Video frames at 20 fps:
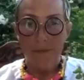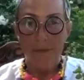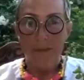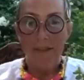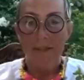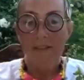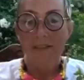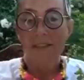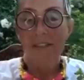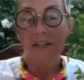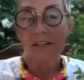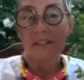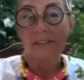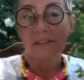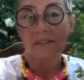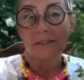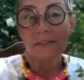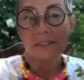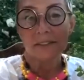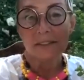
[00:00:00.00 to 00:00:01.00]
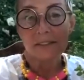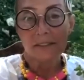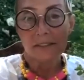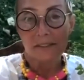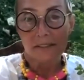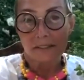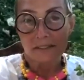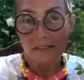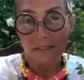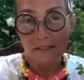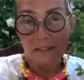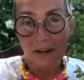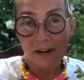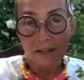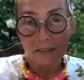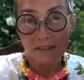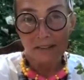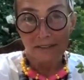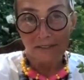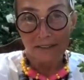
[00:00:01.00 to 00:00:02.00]
Здравствуйте, Геннадий.
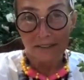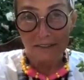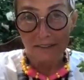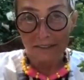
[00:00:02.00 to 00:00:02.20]
Как вы?